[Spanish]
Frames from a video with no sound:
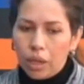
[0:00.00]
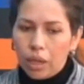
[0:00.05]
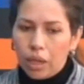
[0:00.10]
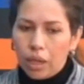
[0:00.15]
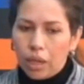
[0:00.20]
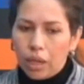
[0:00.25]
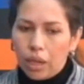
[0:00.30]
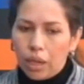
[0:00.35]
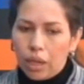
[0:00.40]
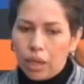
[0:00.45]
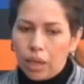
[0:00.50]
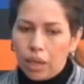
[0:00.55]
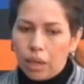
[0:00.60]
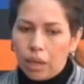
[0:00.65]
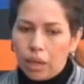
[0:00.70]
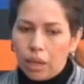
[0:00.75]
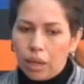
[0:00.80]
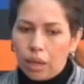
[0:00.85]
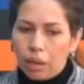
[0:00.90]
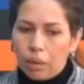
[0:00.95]

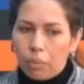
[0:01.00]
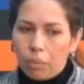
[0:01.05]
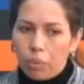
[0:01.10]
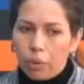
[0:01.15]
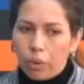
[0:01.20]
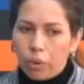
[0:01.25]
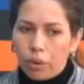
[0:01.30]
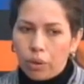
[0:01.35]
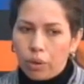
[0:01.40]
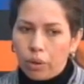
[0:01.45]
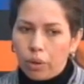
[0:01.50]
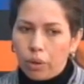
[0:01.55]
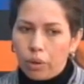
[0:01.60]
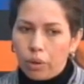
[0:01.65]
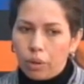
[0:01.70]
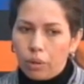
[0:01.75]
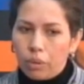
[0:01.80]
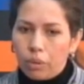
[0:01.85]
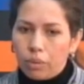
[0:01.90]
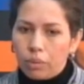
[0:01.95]
eh,
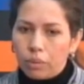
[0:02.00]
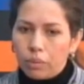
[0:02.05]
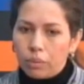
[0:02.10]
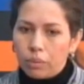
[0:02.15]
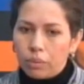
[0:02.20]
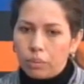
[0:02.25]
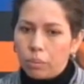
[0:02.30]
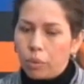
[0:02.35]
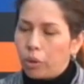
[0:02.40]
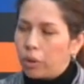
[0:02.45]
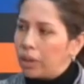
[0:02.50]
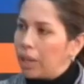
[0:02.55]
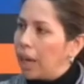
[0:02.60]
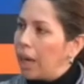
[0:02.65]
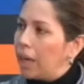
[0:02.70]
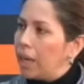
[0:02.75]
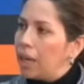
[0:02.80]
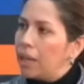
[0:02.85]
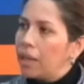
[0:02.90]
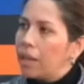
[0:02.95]
por,
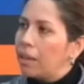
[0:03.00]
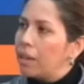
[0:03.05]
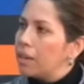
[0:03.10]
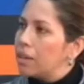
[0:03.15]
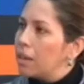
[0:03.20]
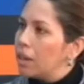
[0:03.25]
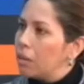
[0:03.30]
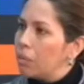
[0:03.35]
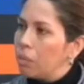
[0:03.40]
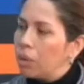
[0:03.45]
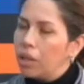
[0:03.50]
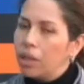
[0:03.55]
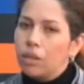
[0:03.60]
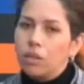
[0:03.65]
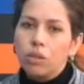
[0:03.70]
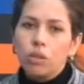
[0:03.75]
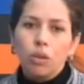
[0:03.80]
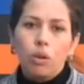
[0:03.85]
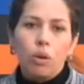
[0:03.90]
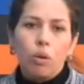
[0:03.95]
caídas del
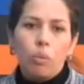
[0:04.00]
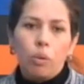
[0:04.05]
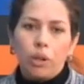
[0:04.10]
servicio,